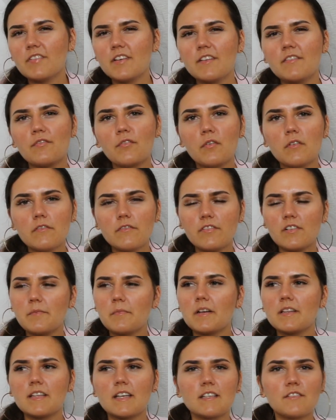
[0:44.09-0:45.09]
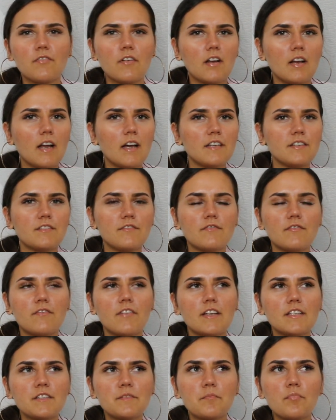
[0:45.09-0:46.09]
Wie will man das vergleichen?
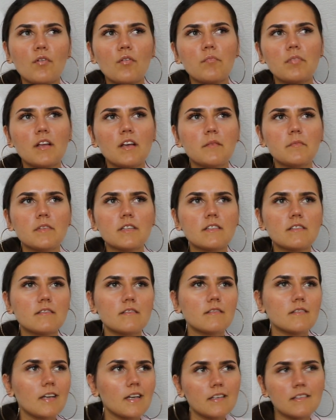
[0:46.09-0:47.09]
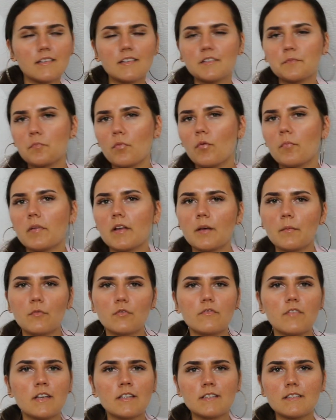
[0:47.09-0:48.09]
Wessen Problem ist ein richtiges Problem
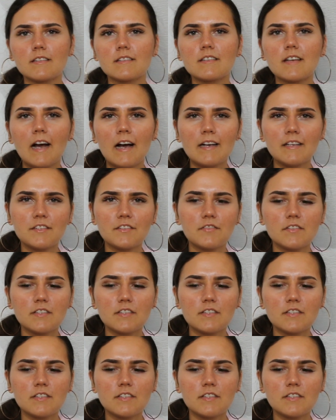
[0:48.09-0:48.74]
und wessen ist keins?